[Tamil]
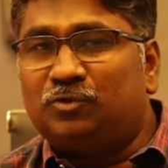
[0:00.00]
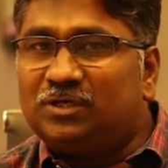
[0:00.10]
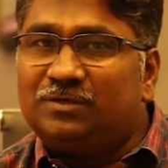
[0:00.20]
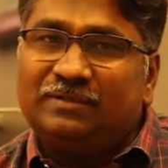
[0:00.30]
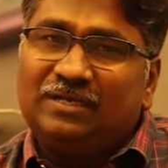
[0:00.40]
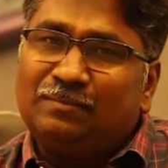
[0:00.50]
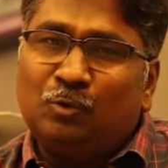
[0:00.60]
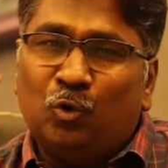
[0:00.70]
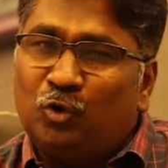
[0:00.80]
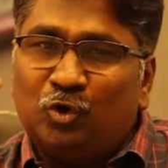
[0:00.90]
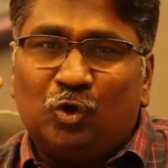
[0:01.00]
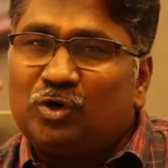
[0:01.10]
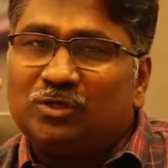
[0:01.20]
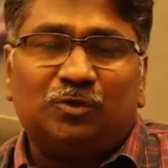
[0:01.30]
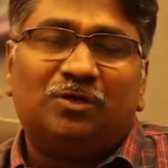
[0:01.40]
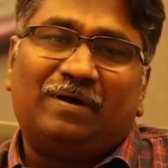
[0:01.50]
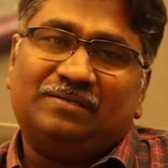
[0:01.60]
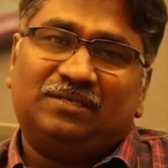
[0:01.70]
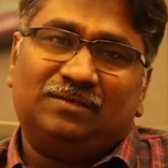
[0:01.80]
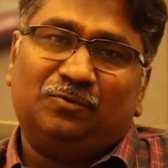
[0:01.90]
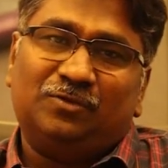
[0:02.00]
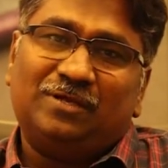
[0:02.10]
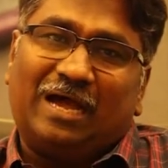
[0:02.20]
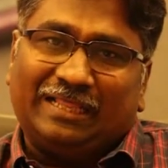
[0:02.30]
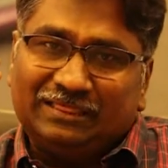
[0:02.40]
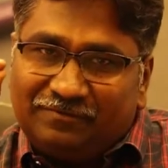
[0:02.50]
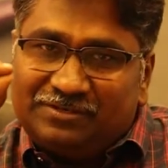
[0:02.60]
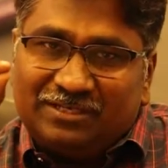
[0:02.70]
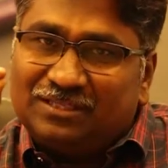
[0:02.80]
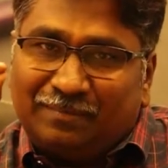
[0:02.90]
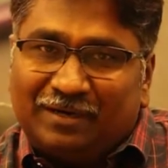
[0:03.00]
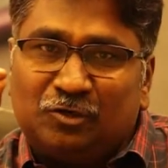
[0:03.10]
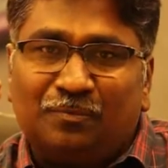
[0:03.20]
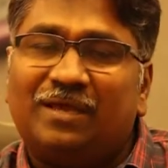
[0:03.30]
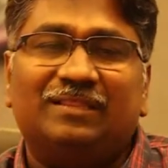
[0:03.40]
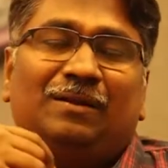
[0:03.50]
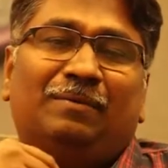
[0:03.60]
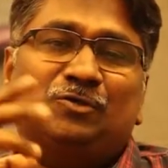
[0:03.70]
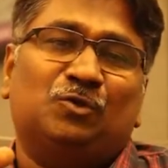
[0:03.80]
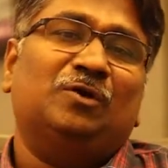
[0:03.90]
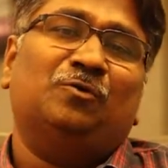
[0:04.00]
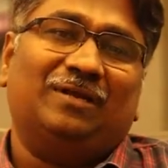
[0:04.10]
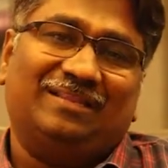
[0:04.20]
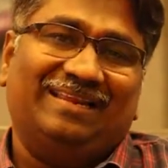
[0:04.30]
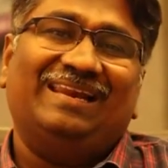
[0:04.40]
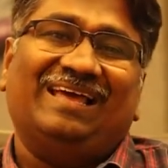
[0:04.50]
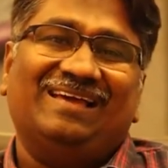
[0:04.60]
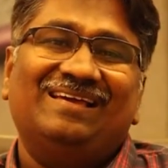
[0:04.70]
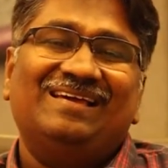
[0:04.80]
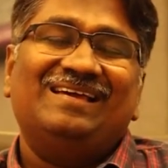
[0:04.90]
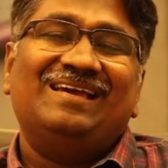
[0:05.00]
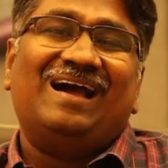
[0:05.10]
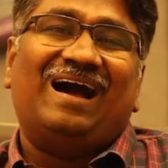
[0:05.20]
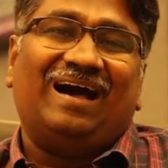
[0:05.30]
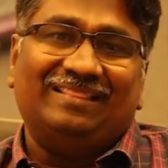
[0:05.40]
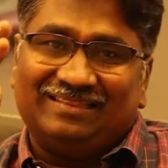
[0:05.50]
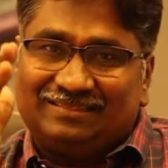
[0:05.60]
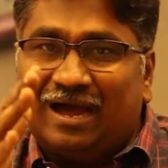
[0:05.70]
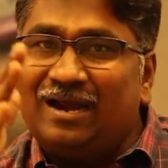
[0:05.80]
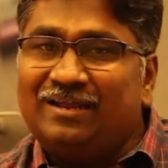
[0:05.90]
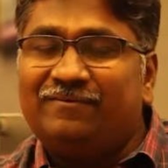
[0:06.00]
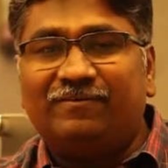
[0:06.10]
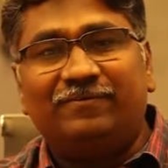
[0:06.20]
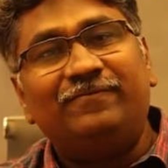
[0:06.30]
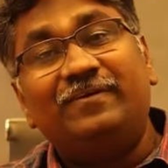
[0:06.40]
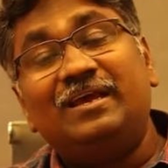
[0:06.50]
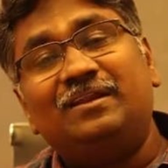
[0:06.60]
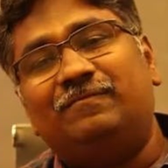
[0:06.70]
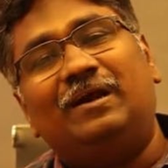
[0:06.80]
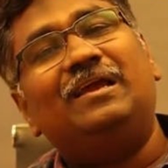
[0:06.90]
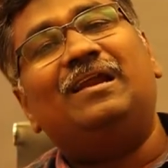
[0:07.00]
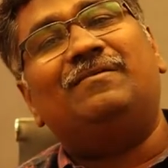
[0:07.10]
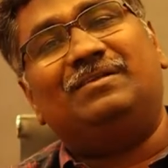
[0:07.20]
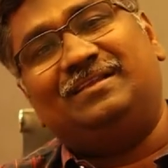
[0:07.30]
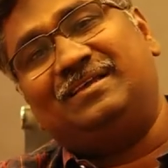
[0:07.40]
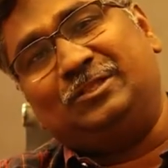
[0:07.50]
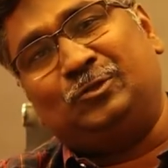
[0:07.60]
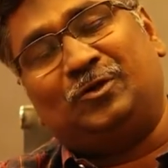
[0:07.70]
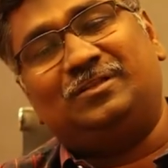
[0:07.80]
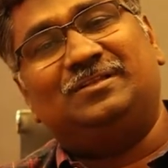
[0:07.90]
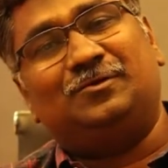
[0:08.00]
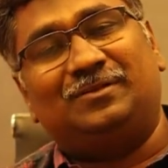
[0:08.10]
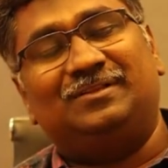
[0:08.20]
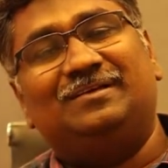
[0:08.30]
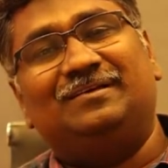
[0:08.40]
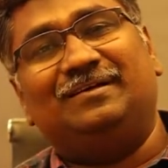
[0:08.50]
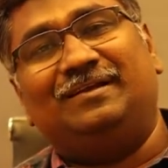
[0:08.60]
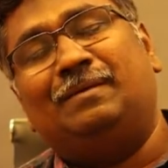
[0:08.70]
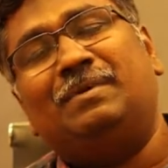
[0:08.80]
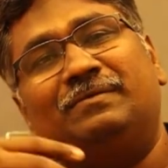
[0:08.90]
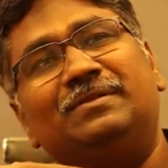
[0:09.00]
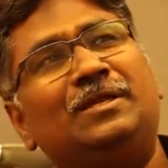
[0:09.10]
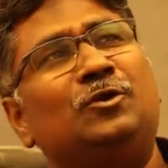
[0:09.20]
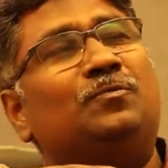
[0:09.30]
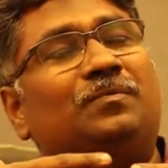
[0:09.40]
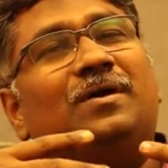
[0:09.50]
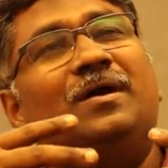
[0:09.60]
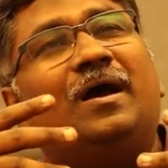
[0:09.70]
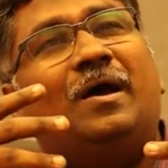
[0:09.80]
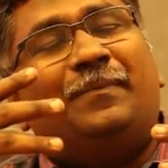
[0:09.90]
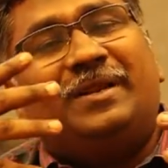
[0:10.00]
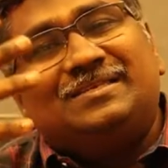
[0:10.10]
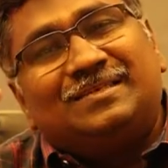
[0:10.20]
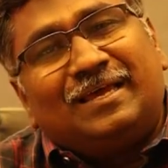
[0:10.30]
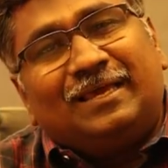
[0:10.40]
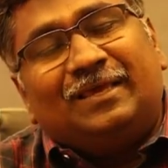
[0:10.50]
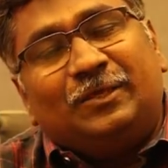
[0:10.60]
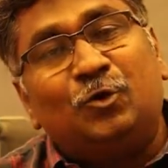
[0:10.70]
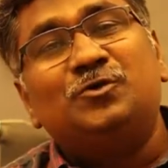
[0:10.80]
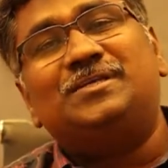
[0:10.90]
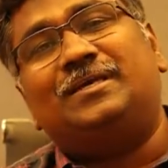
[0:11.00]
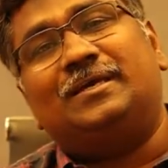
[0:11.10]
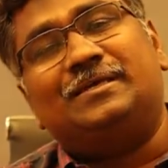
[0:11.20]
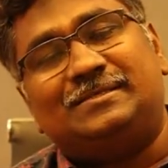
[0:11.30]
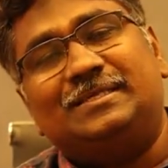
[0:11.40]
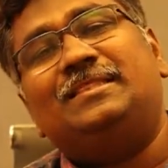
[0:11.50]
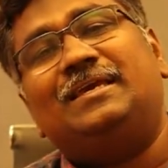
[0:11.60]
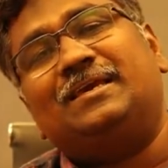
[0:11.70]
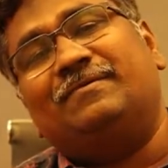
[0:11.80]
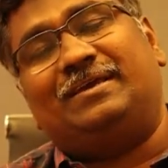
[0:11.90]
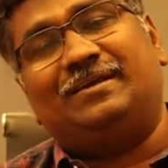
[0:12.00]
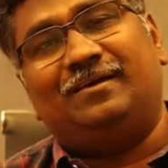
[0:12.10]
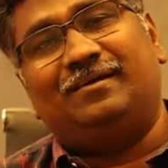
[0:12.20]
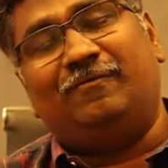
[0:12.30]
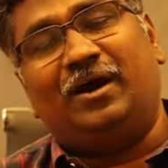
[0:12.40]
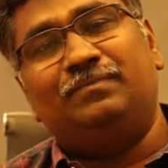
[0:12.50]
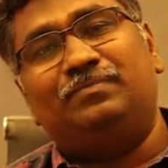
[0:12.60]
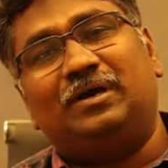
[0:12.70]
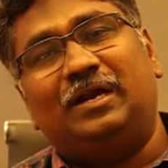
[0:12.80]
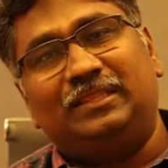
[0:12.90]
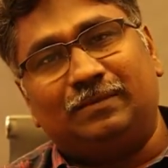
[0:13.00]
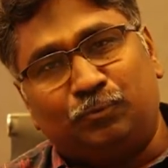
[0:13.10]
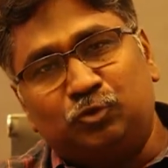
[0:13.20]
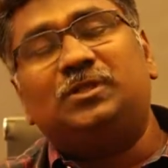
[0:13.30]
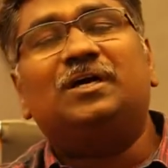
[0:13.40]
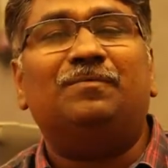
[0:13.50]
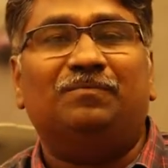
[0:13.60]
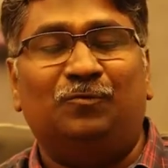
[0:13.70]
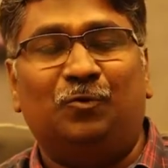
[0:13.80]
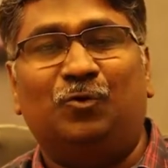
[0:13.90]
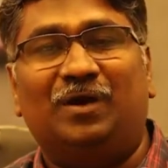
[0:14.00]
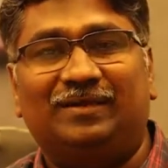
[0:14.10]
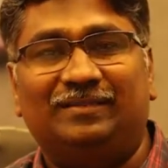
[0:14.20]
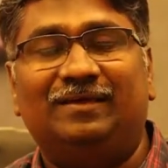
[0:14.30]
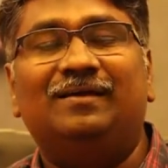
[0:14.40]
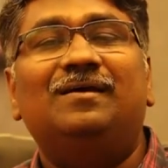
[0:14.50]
புத்தகம் வந்து நம்ம ஒரு நோக்கத்தோடு வாசிக்கும் போது அந்த விஷயத்தை மட்டுமே அது நமக்கு சொல்லிக் கொடுக்குறது இல்லை அதை தாண்டி வெவ்வேறு வெளிகளை வந்து அது திறந்து திறந்து நம்மளை வந்து இன்னும் பெருசாக யோசிக்க சிந்திக்க வைக்கிற வாய்ப்புகளை இந்த புத்தகம் உருவாக்குது